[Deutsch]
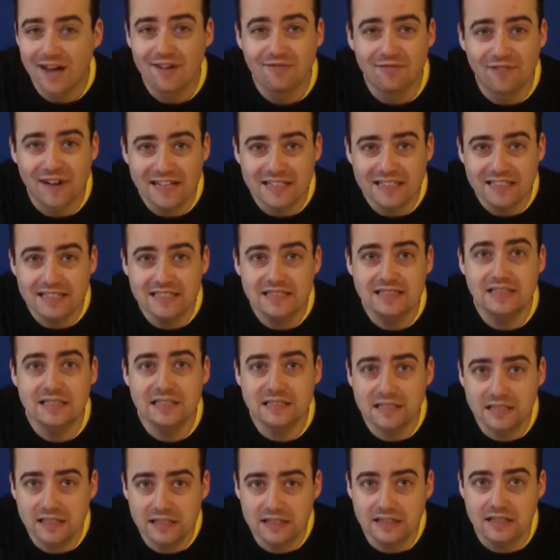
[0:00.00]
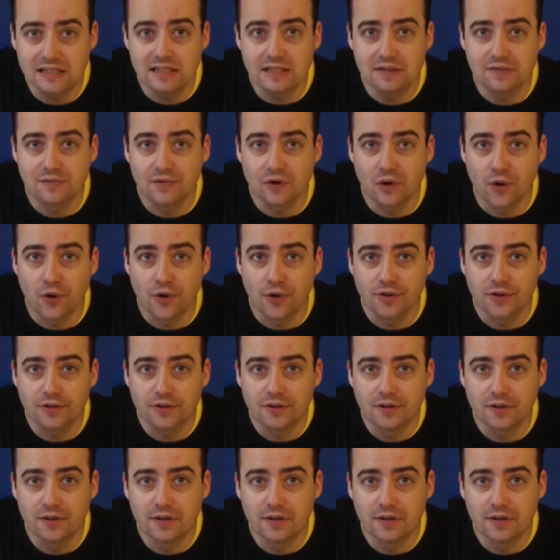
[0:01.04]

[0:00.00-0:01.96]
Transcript: Was ist das Richtige für euch?